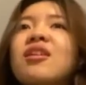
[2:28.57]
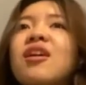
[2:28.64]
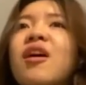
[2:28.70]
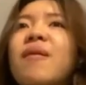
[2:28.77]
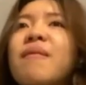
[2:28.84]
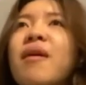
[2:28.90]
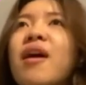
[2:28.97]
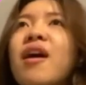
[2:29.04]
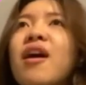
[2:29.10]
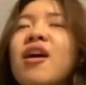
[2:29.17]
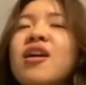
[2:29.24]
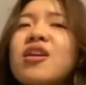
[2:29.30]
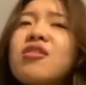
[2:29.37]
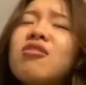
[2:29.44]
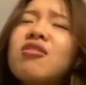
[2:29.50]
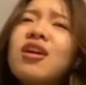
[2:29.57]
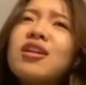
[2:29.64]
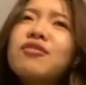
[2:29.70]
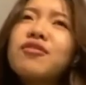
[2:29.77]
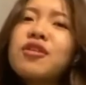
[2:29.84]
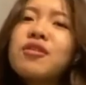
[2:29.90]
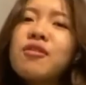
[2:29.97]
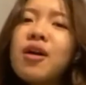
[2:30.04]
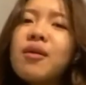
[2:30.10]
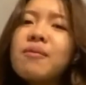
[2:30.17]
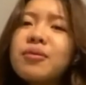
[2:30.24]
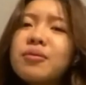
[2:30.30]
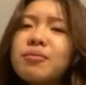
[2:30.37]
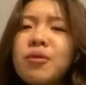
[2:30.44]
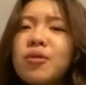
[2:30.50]
Um, yung unfor-
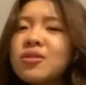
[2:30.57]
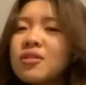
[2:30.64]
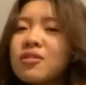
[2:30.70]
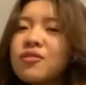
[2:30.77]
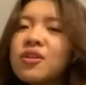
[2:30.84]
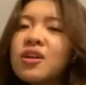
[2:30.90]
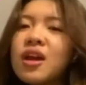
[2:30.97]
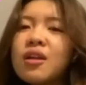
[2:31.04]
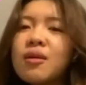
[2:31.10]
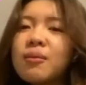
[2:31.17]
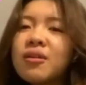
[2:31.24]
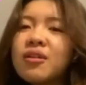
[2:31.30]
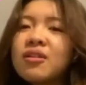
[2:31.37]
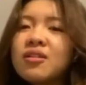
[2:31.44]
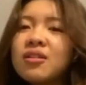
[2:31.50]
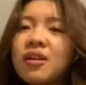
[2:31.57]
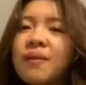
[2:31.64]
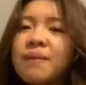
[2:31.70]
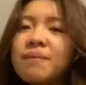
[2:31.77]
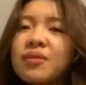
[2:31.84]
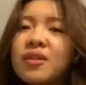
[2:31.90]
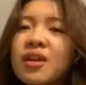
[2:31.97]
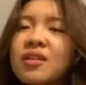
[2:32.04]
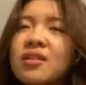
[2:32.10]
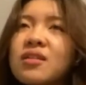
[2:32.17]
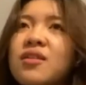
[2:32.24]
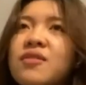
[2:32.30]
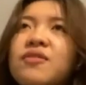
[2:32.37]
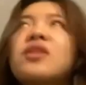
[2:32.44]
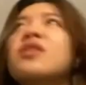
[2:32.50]
most unforgettable um,
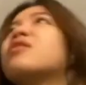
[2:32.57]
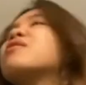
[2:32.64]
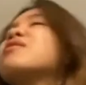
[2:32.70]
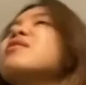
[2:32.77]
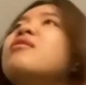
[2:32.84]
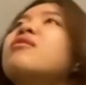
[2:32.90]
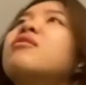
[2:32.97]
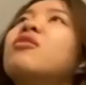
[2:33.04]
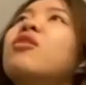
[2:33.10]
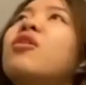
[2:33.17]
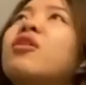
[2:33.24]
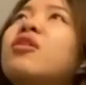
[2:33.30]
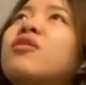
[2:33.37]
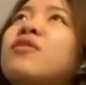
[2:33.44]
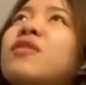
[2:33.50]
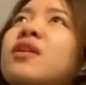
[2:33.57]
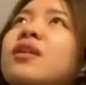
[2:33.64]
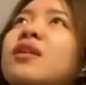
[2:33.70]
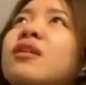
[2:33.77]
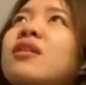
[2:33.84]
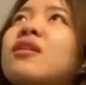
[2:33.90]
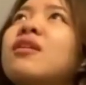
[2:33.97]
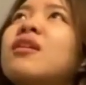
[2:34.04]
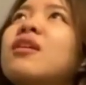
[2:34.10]
defeat ko siguro or failure